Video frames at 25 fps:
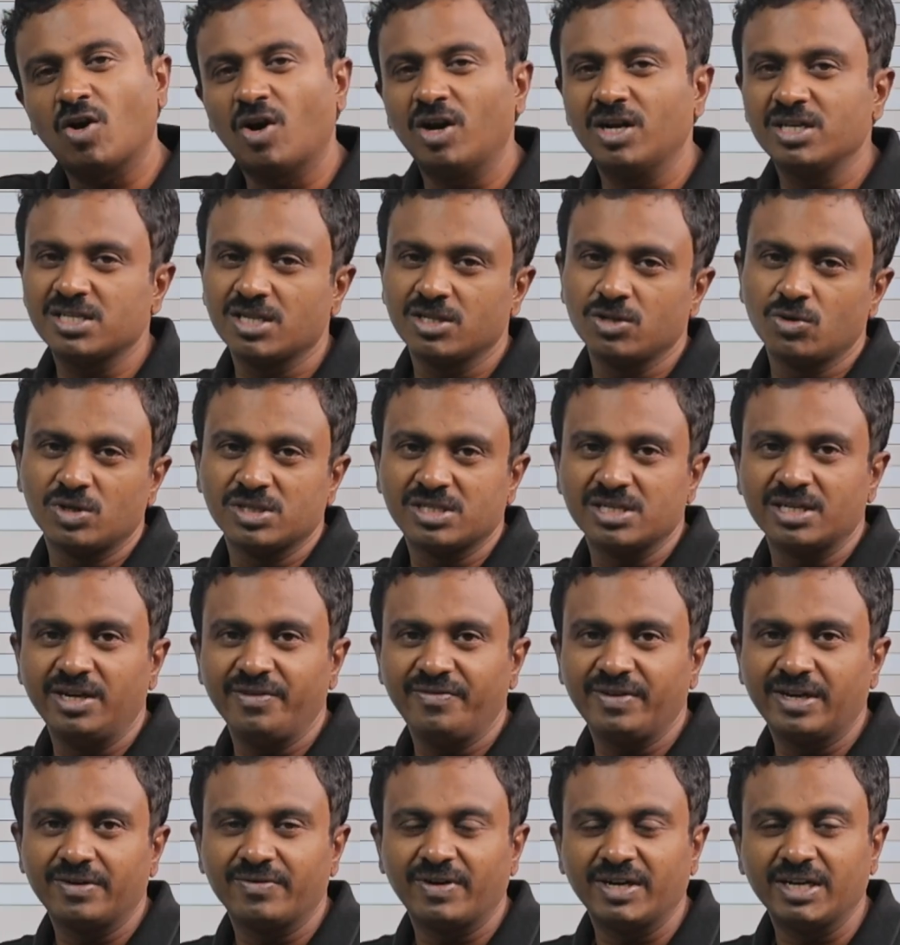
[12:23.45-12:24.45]
காலேஜ்லேருந்து ஒரு
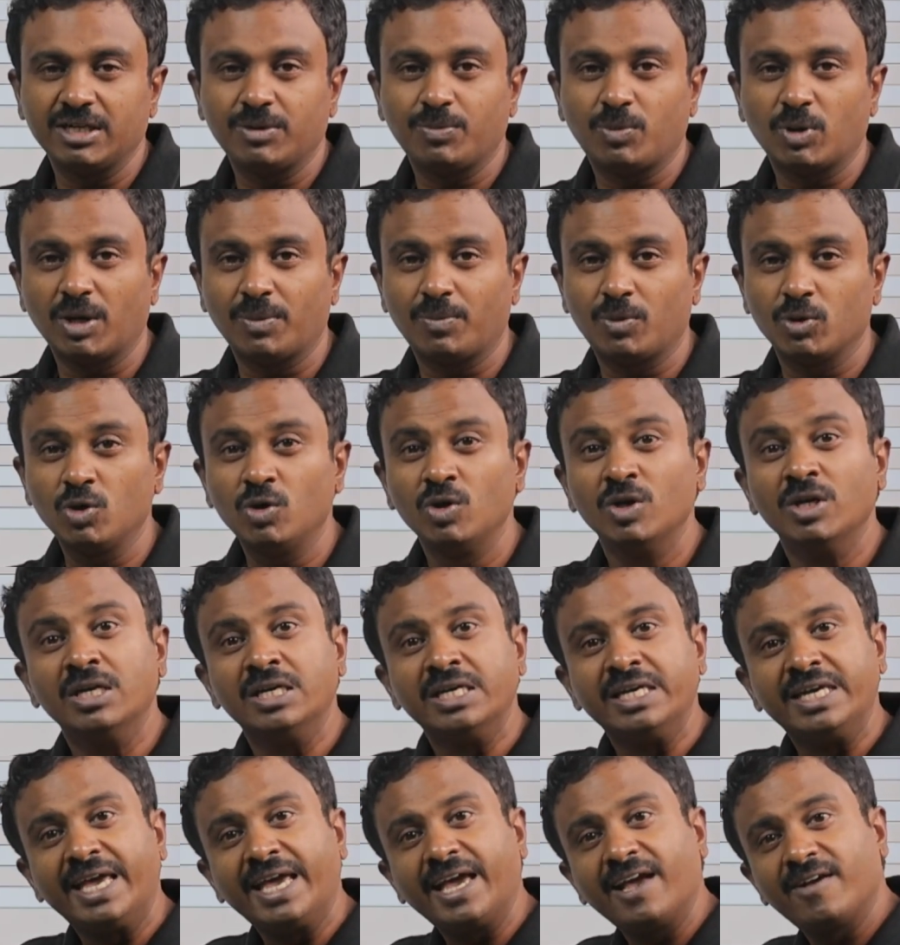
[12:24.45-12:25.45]
சர்டிஃபிகேட் வாங்கிட்டு போனால் போதும்
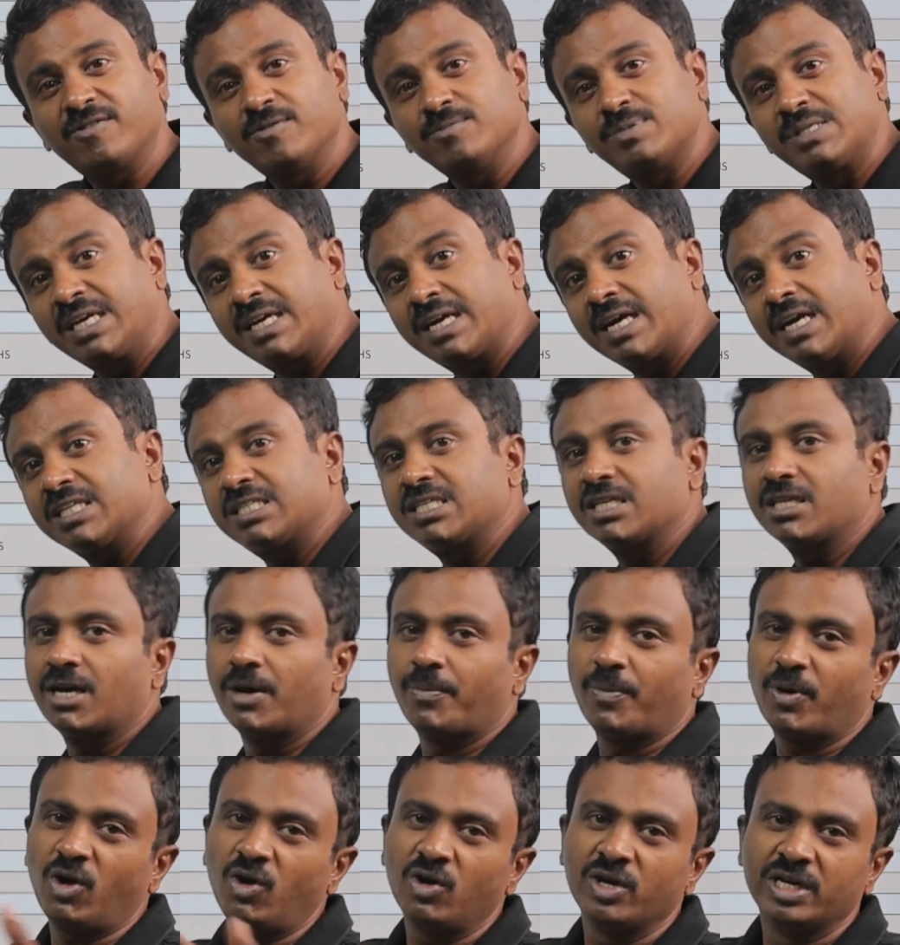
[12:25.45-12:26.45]
ஏஎஃப்எம்சி
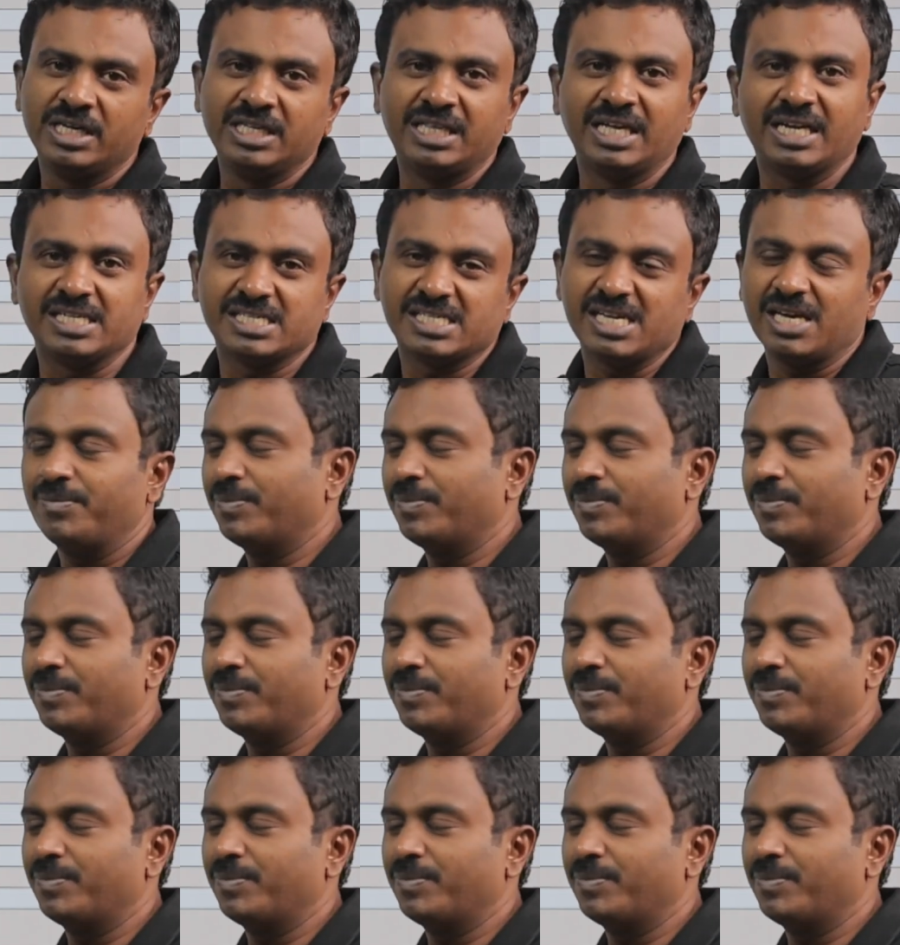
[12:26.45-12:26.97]
கிடச்சதுக்கப்புறம் இதை ரிசைன்